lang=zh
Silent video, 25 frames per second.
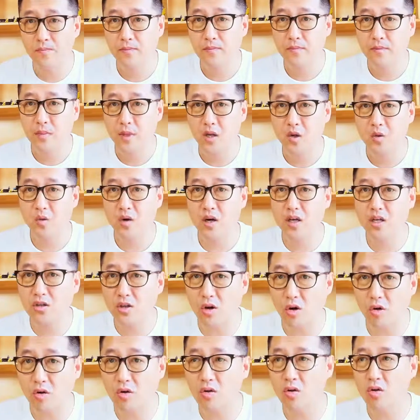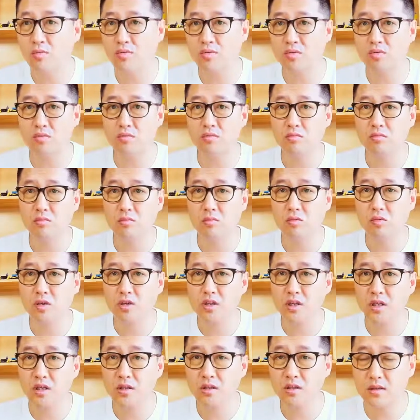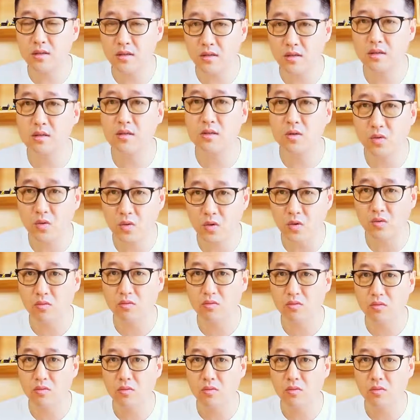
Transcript: 我连虫都不如，我是一个雌中龙。